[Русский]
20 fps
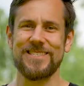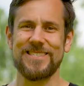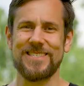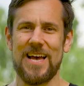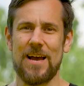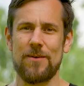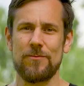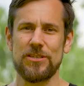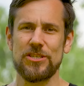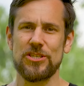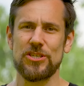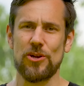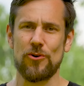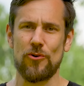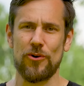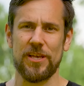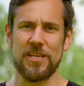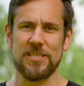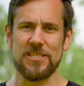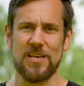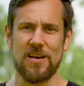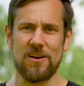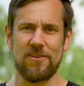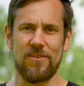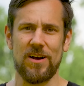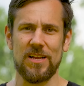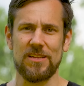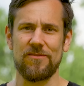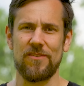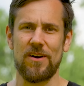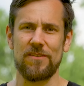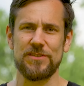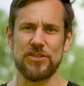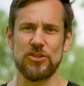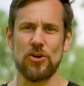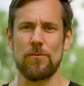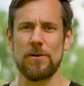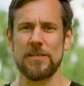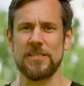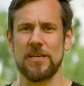самый широкий захват во
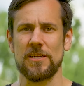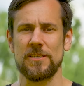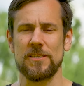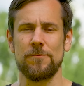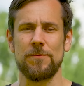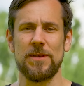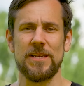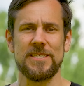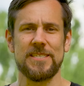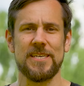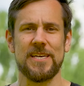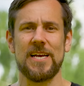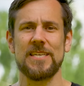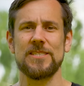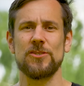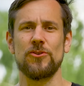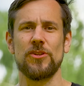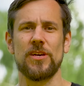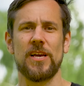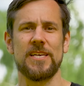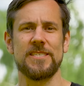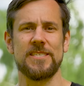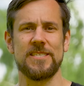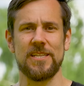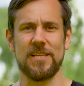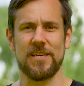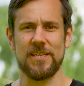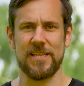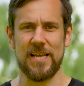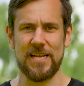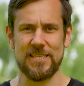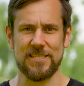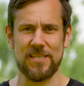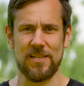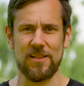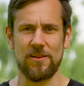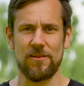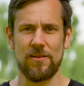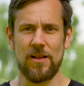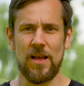всем ассортименте газонокосилок Denzel.